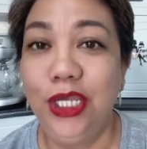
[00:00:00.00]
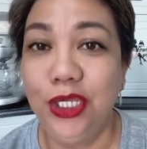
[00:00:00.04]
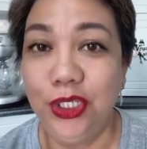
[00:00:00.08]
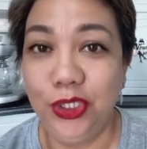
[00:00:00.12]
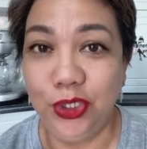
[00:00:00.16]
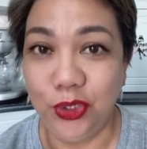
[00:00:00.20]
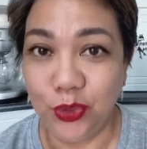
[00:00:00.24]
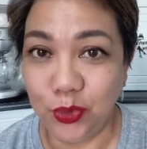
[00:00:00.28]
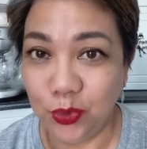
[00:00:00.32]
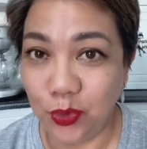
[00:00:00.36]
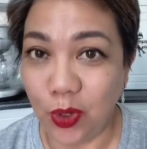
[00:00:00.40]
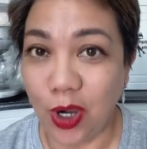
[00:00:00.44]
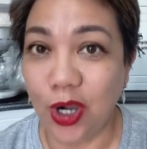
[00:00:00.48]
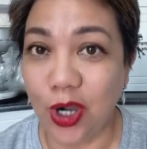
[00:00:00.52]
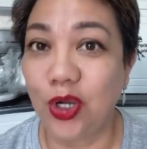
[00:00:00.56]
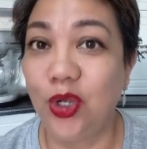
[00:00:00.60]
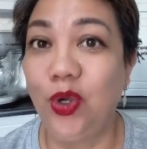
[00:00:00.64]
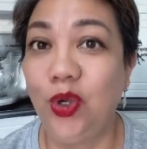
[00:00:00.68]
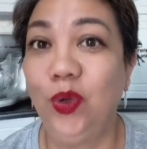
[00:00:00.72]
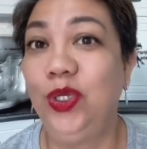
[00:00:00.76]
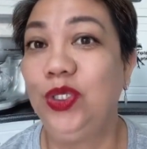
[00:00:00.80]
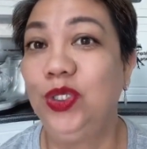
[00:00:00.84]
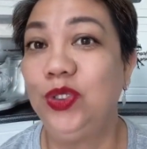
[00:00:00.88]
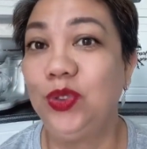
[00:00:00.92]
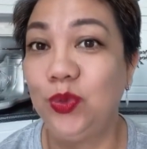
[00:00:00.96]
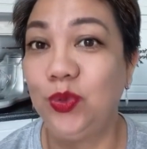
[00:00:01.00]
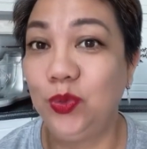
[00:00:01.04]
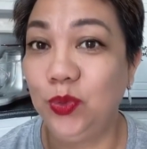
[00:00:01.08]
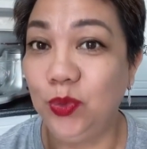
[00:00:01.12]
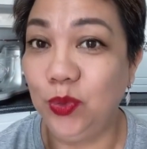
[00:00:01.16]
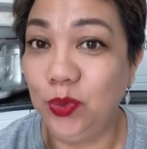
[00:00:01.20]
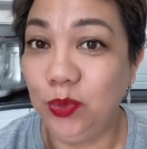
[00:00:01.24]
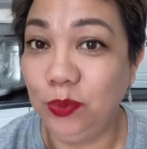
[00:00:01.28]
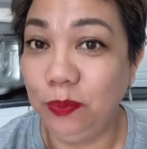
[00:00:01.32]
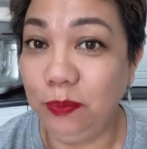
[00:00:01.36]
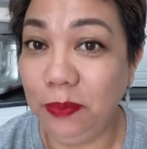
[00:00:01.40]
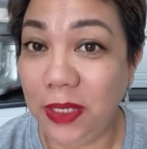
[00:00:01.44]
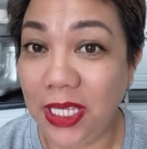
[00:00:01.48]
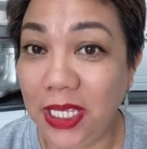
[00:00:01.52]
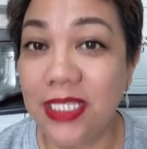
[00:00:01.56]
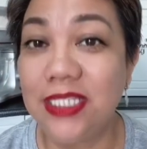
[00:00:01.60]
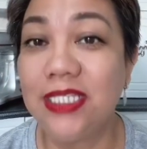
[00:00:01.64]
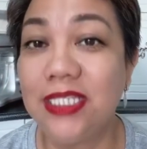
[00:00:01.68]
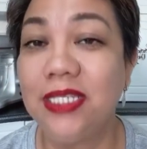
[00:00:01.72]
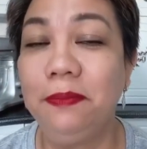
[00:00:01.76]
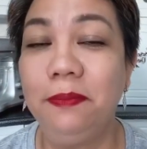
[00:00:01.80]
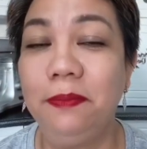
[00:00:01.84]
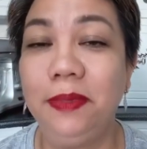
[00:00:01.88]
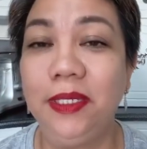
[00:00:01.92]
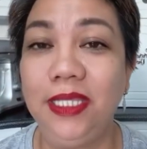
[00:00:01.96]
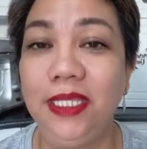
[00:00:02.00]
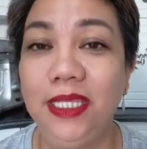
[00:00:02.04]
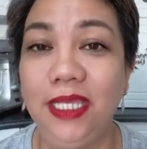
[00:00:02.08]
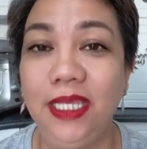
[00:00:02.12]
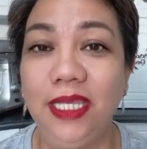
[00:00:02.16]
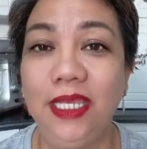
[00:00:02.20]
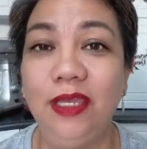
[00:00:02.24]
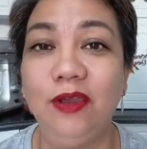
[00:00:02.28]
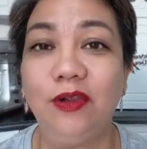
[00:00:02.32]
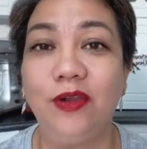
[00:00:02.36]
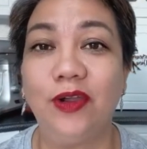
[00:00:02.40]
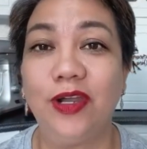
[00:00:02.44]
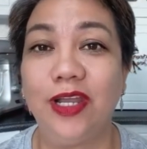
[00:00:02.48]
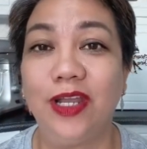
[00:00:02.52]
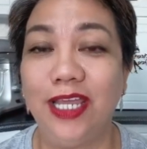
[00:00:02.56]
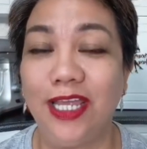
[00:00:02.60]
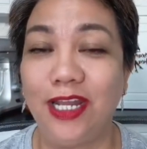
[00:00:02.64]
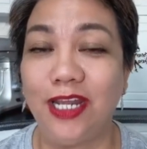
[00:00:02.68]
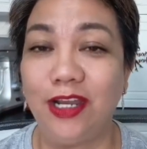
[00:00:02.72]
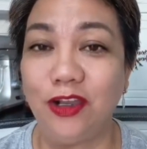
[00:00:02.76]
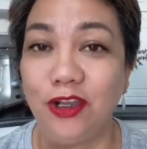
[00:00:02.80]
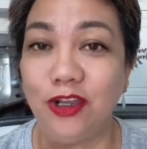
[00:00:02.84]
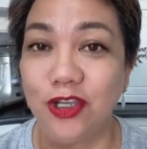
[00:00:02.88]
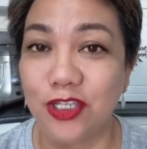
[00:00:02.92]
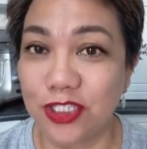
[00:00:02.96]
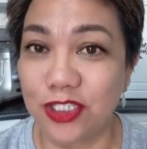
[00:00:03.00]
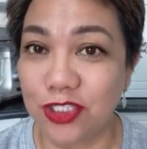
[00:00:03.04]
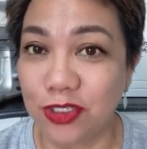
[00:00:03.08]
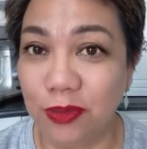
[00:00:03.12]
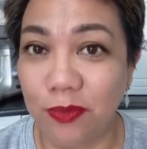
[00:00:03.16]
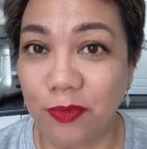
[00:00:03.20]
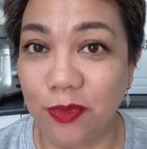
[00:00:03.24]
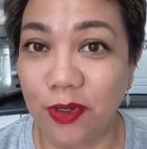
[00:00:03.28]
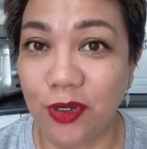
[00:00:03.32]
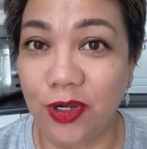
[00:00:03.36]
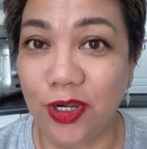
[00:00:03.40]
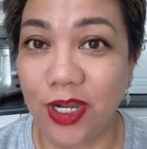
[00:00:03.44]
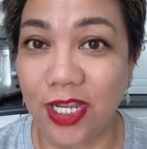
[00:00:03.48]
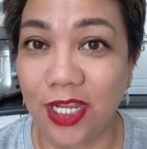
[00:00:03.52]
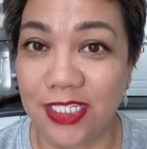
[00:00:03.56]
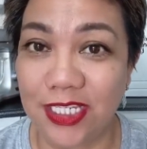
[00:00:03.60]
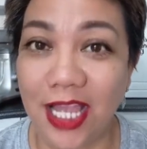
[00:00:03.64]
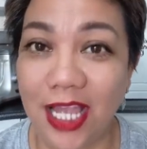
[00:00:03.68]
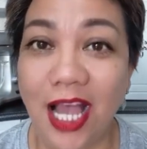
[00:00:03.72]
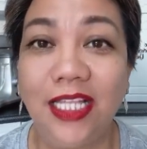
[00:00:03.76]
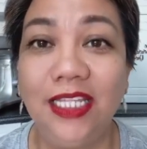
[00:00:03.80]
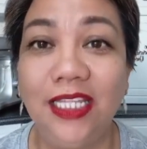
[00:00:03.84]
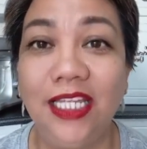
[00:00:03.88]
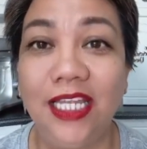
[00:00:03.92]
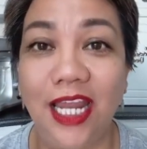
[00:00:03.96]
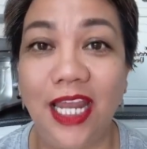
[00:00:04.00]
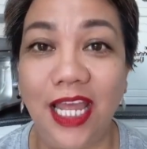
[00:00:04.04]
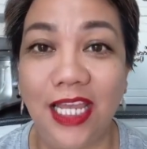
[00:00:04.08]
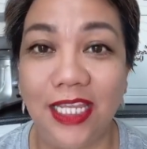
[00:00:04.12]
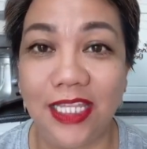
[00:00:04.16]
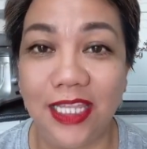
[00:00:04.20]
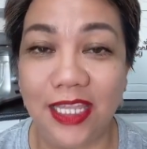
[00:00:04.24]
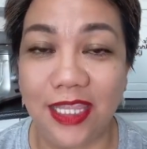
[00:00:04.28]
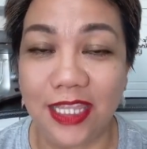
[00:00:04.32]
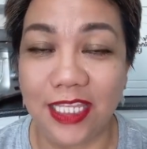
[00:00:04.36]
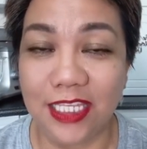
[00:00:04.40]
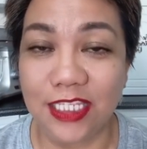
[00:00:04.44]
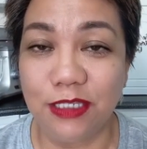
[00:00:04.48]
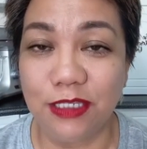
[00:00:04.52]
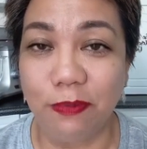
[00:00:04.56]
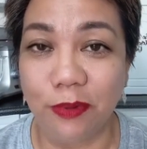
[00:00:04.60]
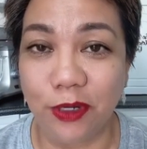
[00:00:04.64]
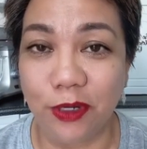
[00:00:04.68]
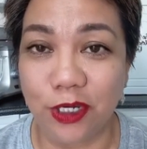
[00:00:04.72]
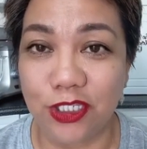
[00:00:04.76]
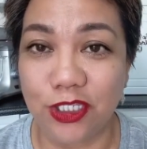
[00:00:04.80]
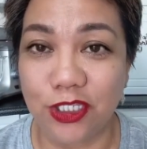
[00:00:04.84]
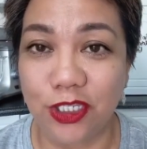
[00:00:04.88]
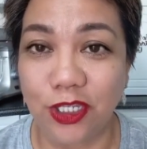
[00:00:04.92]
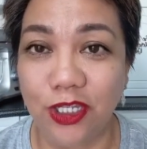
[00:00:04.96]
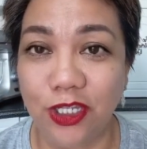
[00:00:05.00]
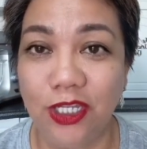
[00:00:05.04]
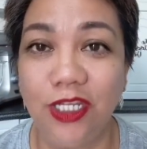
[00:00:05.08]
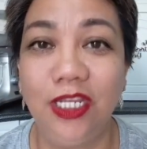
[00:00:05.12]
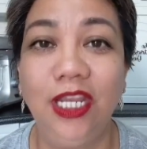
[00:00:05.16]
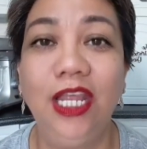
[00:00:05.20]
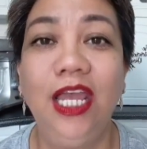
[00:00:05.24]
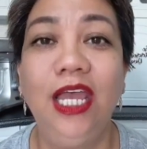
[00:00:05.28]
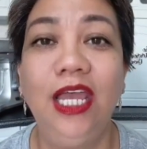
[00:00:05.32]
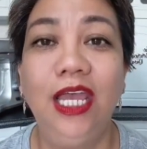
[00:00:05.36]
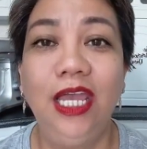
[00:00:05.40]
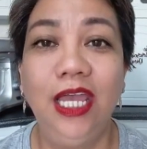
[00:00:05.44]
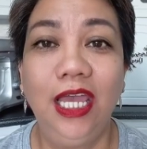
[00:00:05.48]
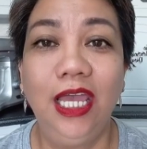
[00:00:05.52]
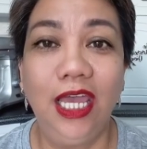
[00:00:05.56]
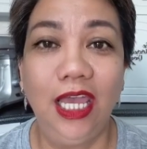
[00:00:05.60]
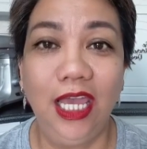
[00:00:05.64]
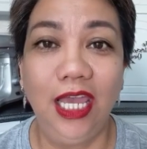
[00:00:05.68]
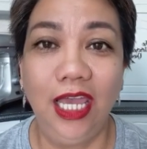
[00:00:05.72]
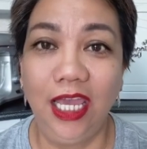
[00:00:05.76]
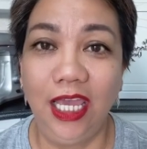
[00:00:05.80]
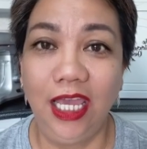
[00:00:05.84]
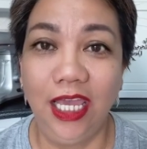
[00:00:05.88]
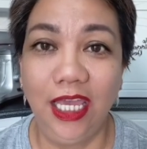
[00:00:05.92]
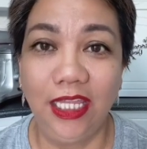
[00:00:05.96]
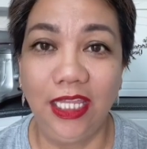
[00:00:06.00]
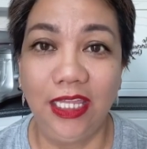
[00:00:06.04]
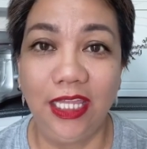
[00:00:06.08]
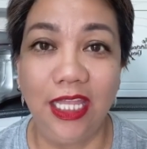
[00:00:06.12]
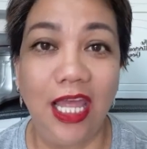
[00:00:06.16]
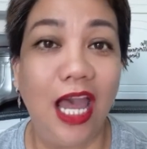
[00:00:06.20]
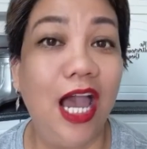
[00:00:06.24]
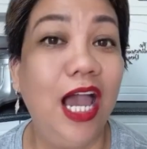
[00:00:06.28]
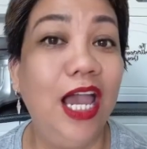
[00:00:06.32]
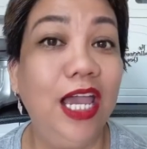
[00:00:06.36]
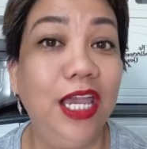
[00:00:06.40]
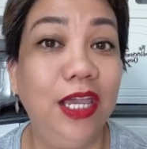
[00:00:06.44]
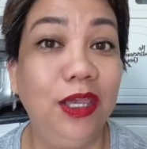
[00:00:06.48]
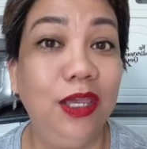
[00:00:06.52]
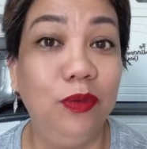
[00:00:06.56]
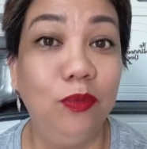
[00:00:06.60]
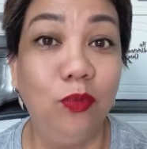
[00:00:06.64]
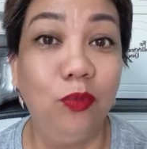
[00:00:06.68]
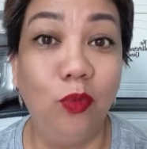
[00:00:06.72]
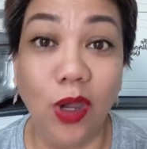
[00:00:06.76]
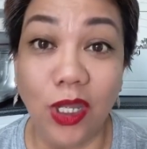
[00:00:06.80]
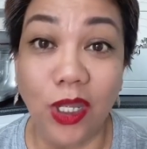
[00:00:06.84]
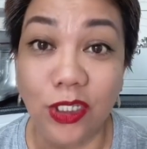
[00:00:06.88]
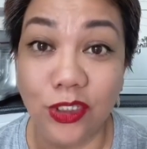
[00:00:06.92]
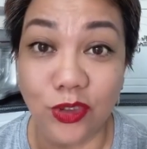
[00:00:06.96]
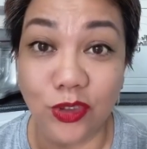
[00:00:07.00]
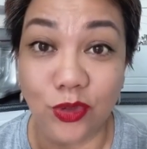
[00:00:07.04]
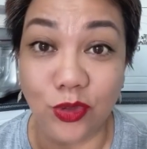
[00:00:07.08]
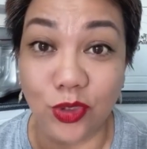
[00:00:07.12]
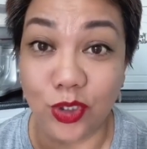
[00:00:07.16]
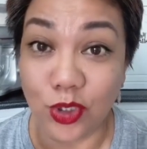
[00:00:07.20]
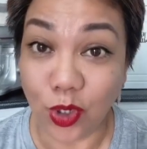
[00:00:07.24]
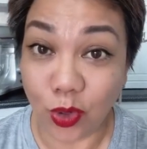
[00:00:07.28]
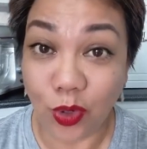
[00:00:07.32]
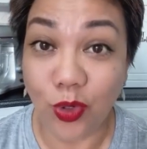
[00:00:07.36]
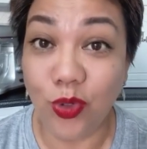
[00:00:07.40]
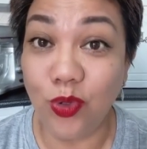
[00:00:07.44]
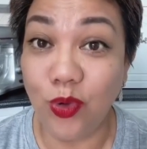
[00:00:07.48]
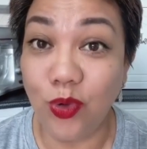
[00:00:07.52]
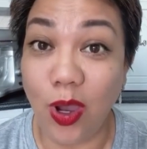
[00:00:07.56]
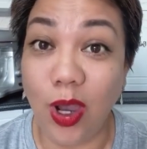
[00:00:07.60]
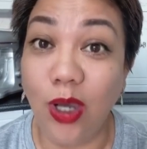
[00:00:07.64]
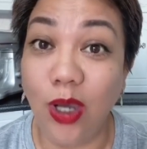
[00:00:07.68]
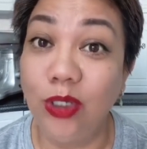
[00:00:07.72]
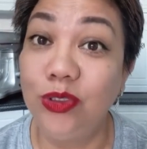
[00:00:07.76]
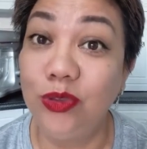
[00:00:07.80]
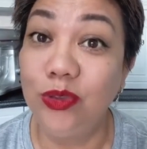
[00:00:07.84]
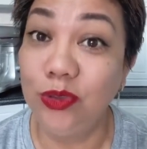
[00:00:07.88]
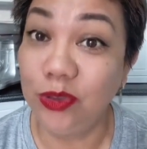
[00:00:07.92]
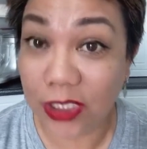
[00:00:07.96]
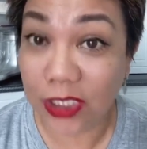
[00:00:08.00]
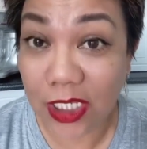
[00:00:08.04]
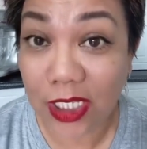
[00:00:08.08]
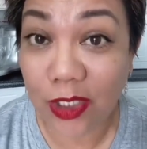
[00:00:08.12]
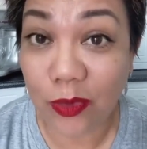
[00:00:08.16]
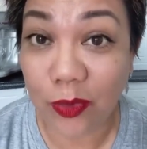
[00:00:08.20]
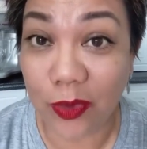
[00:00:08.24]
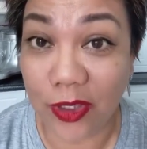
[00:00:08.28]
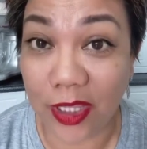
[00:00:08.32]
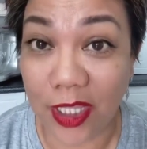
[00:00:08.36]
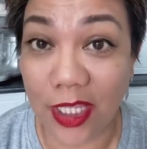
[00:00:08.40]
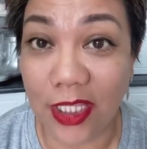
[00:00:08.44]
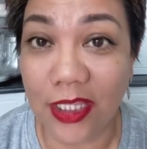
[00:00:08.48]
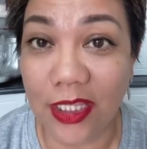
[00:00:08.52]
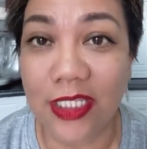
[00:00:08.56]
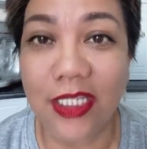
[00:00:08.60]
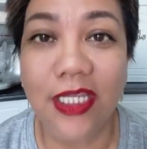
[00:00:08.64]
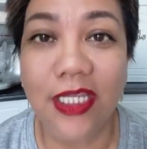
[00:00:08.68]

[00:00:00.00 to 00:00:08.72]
you are going to meet somebody or get a customer exactly like this person and I want to show you how to deal with it.